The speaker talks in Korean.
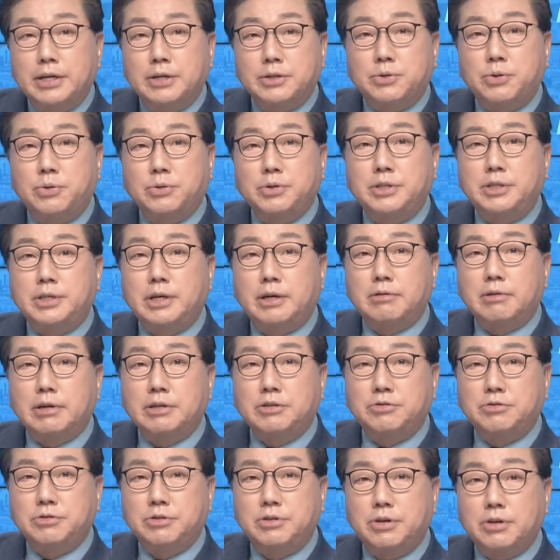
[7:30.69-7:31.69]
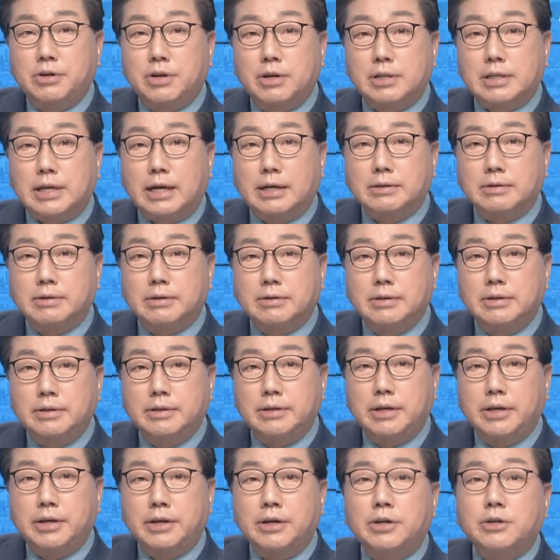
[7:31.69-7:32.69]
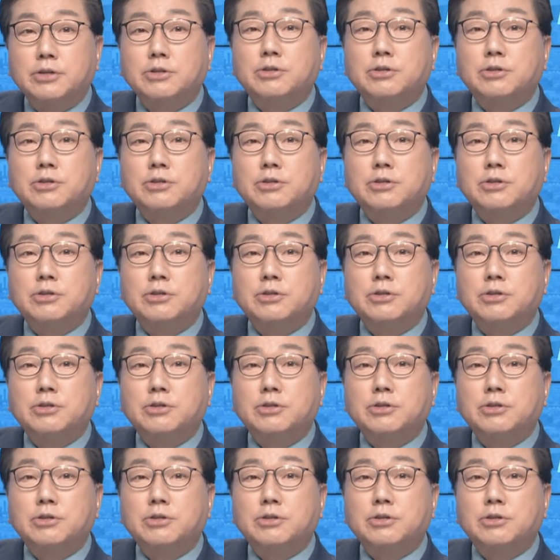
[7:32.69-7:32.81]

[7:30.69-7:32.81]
송 시장과 윤석열 당선인이